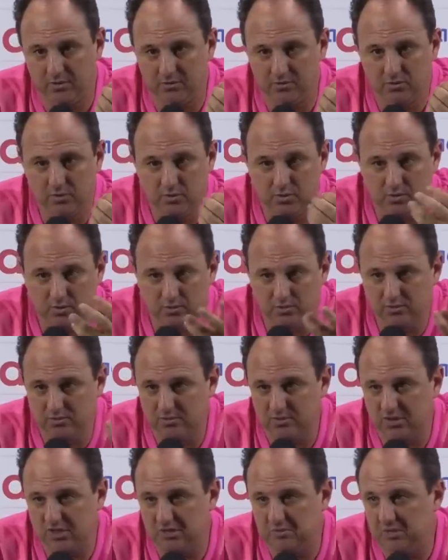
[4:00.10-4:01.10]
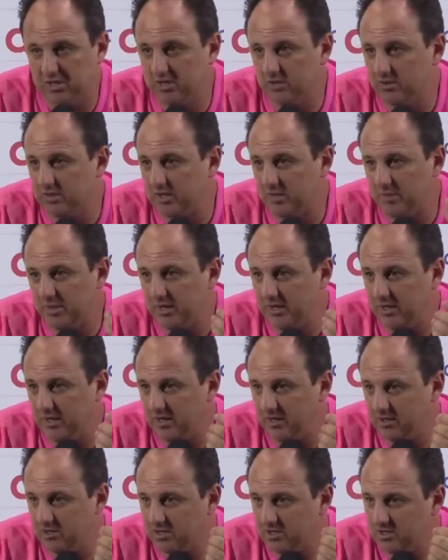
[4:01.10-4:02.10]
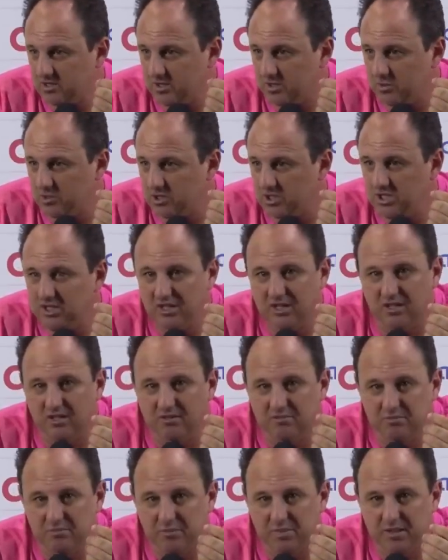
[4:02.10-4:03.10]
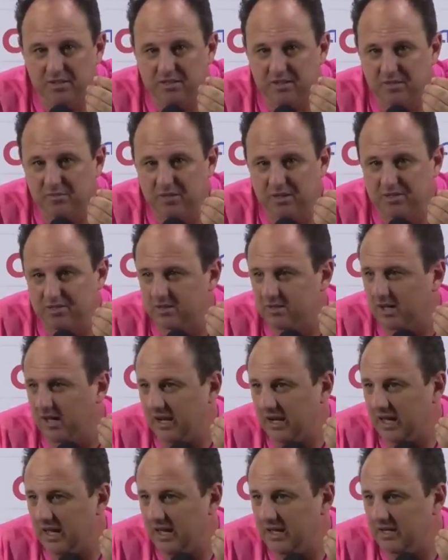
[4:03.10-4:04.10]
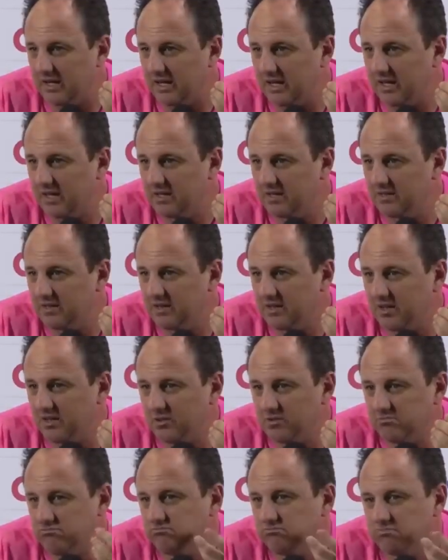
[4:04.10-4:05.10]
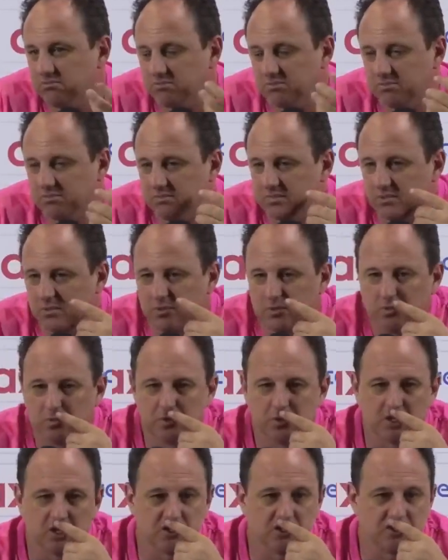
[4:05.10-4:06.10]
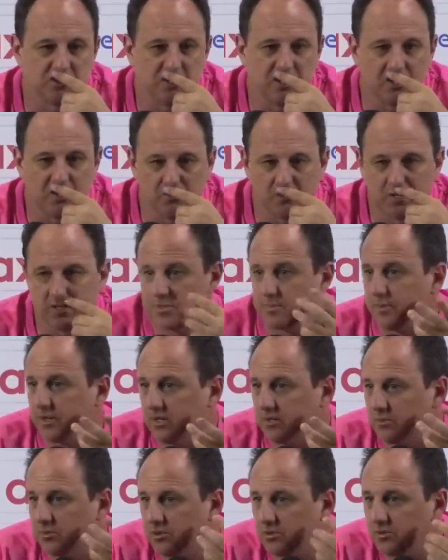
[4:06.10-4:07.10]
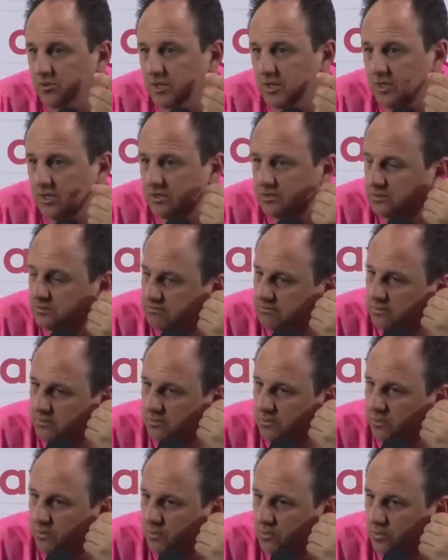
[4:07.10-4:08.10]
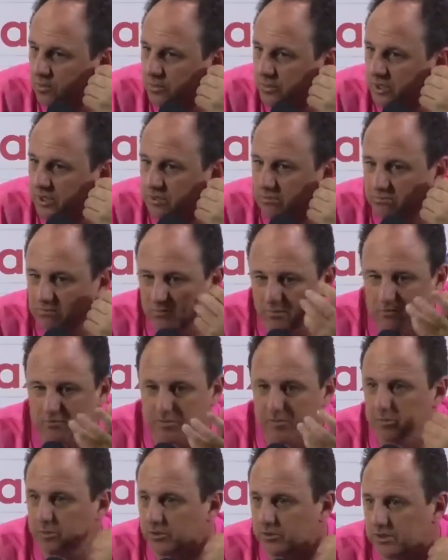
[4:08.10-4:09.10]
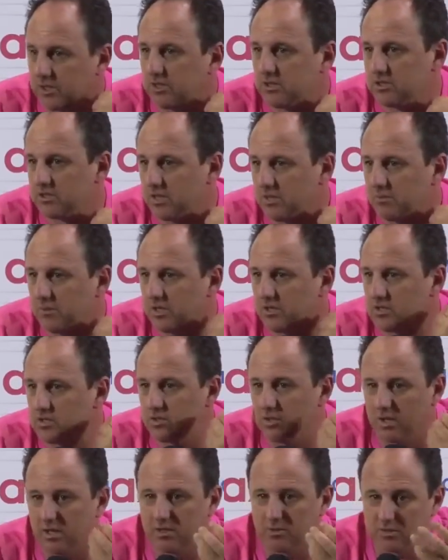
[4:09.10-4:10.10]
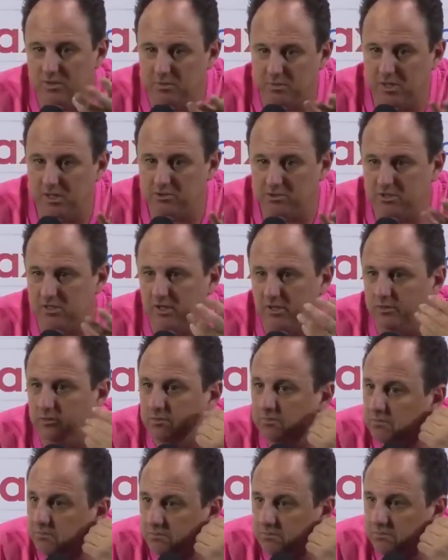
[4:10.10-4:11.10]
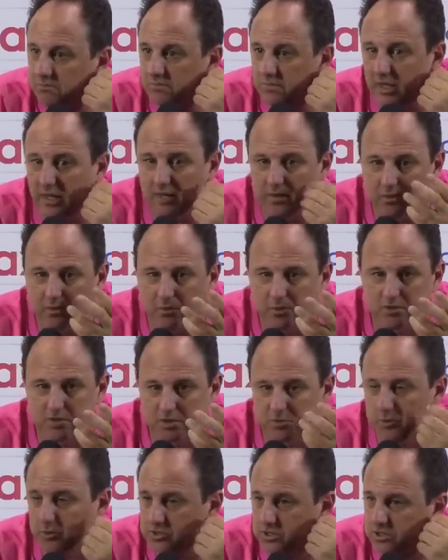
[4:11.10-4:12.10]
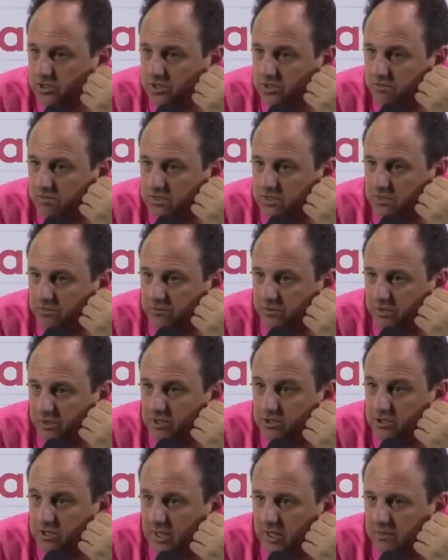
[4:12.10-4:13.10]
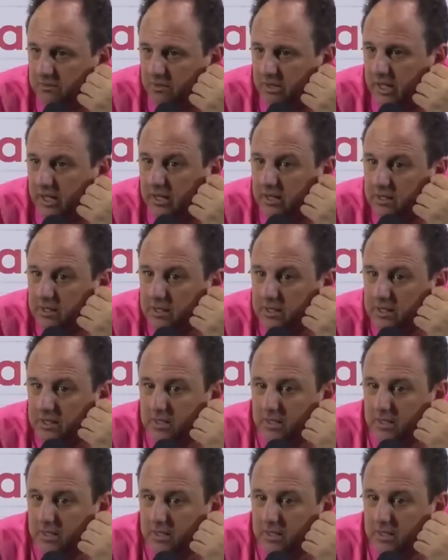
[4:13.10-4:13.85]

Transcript: eu do time que eu trabalhei, acho que só o Tinga praticamente está lá, né? Então, o que a gente tem é um respeito muito grande, um, um clube que foi importante na minha história. Eu também acho que tenho né, coisas positivas que foi deixado lá.